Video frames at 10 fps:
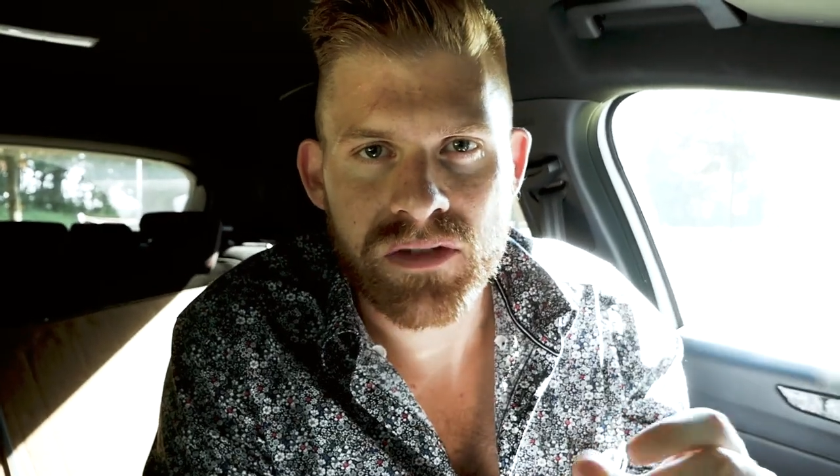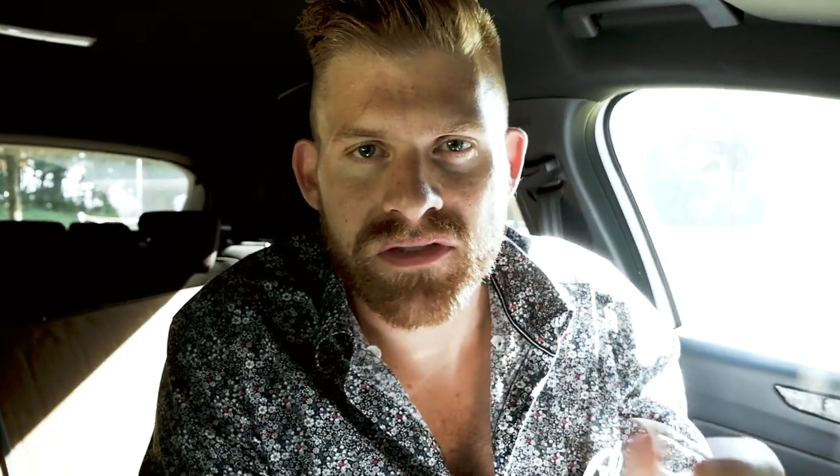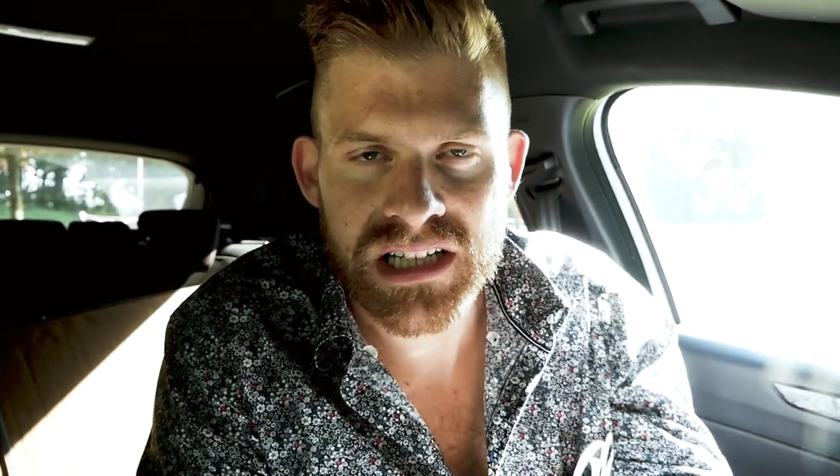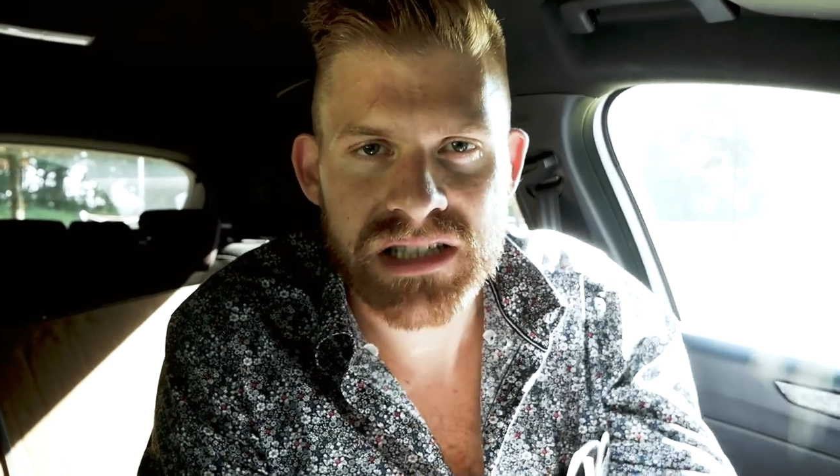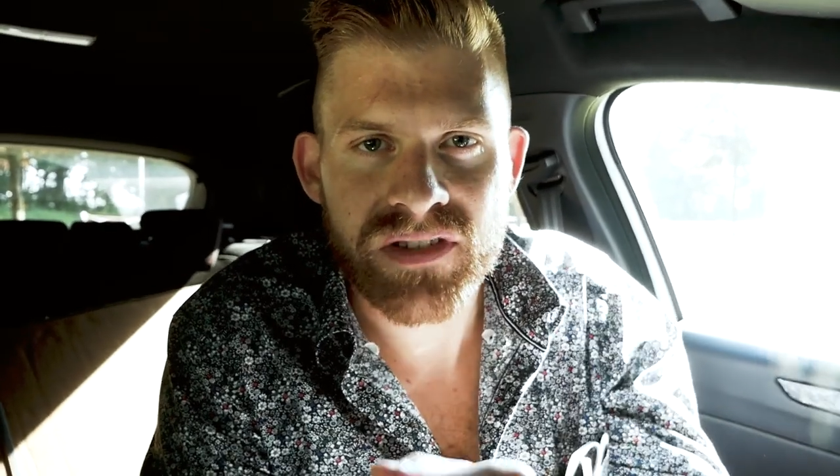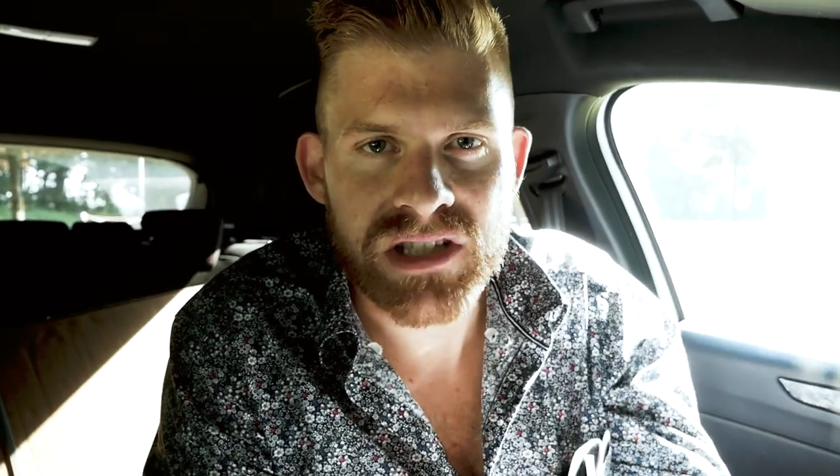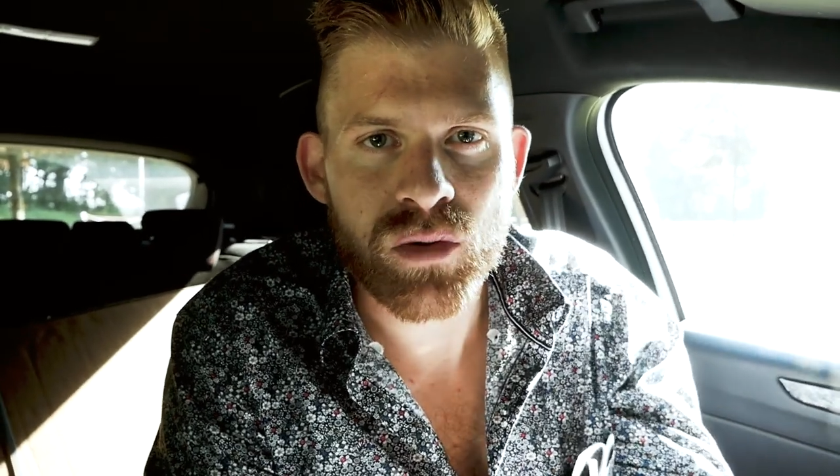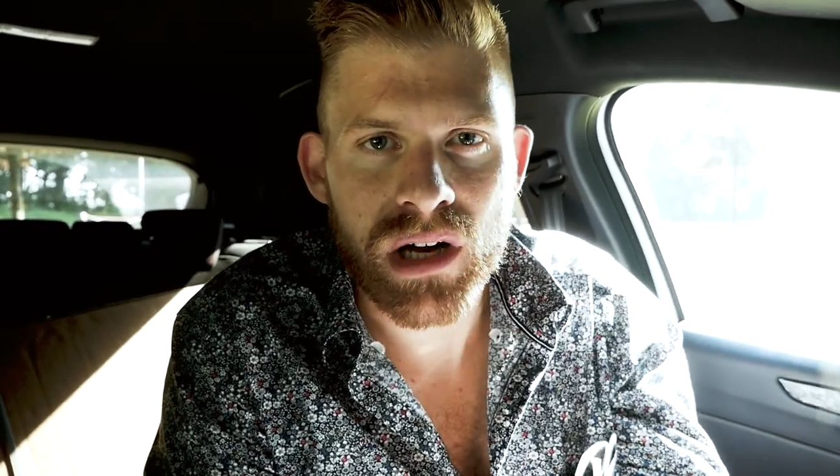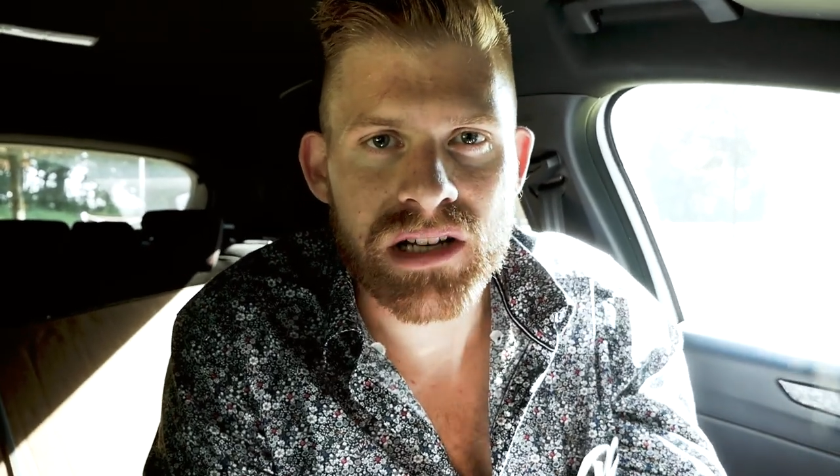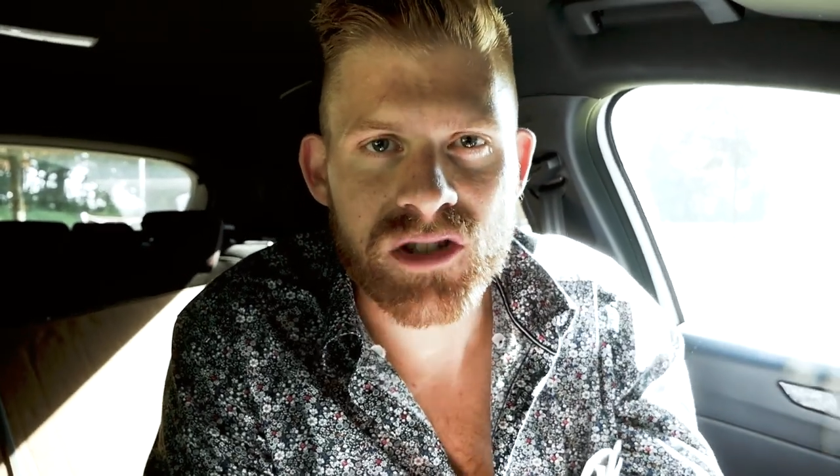auf das, was
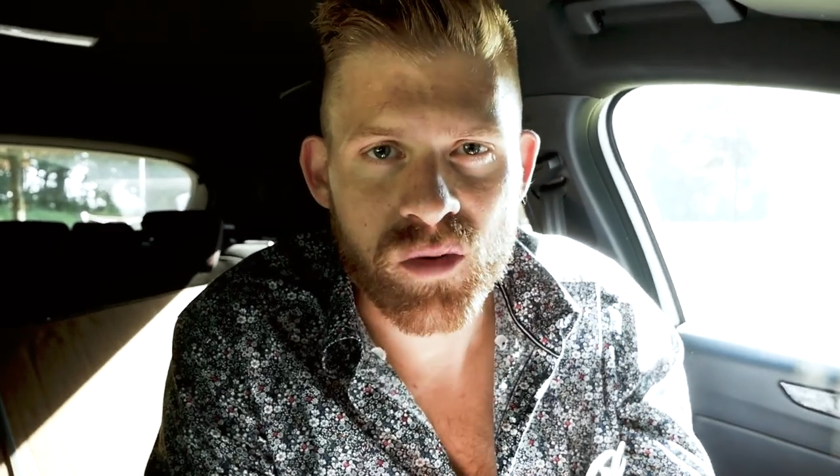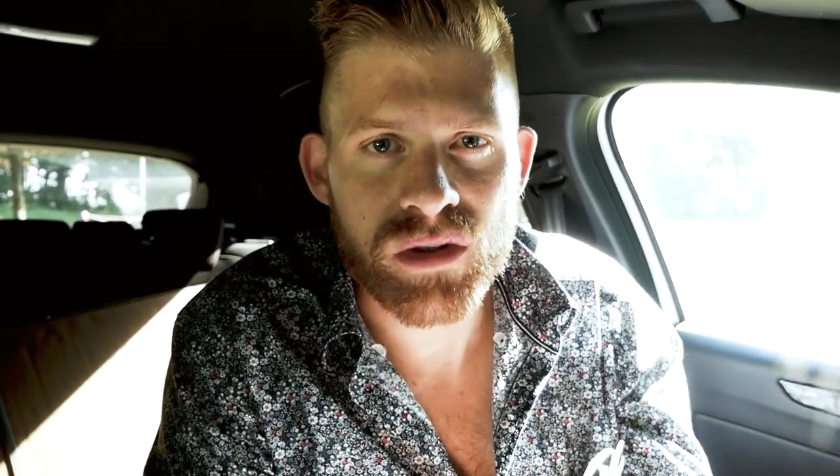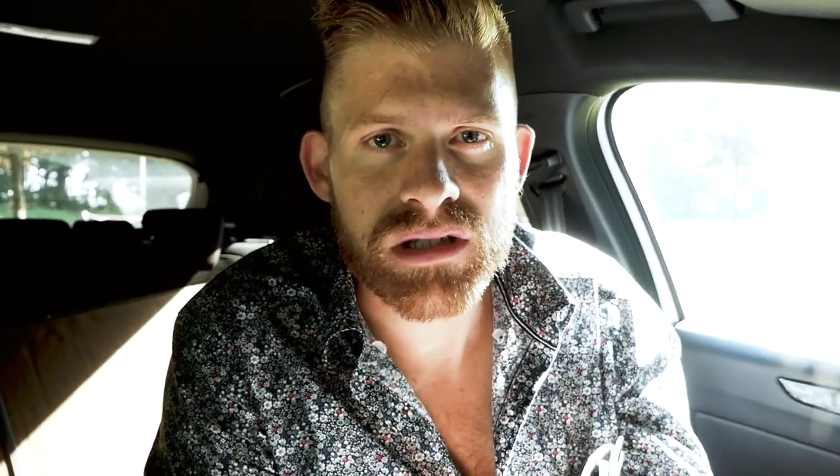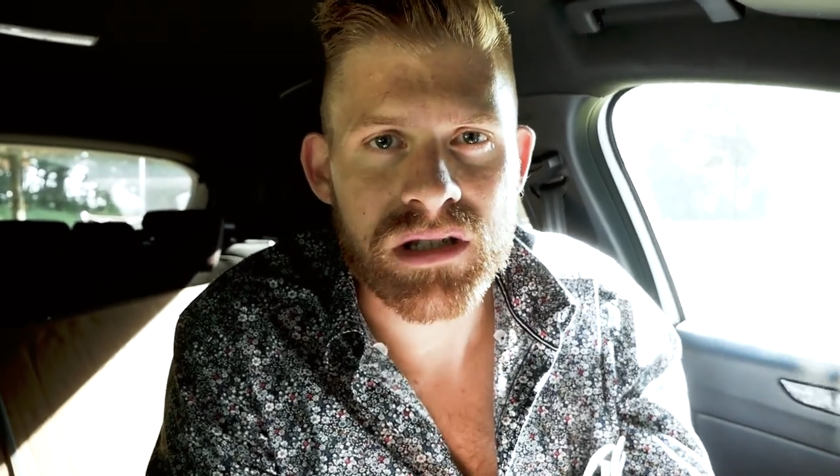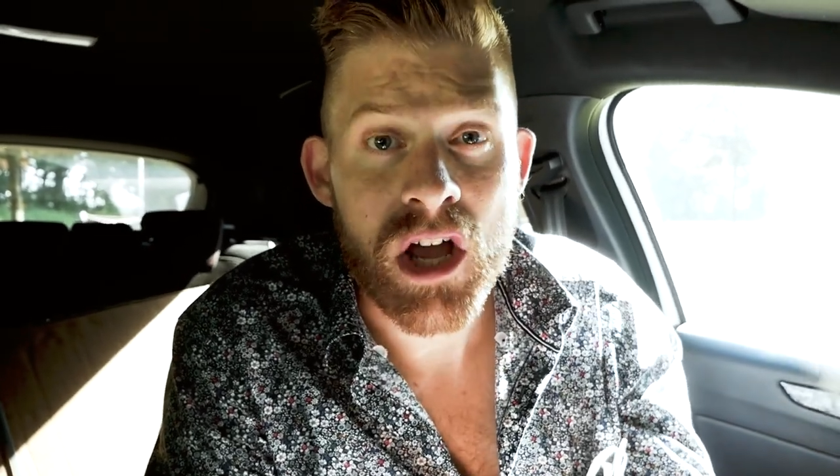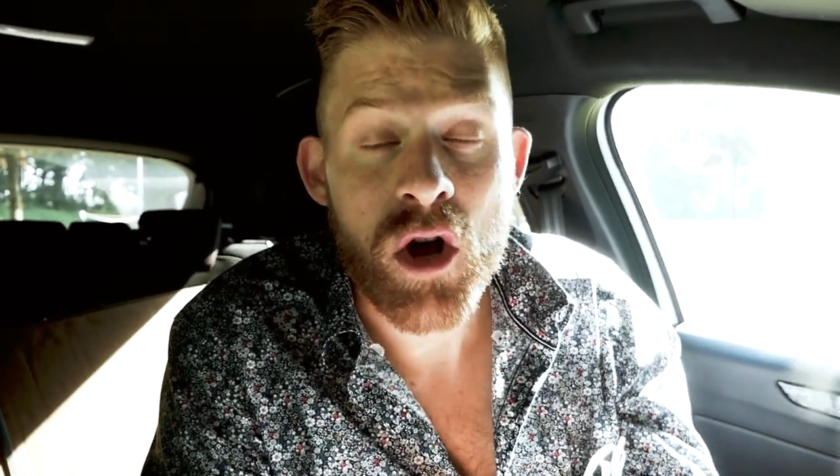du gerade tust?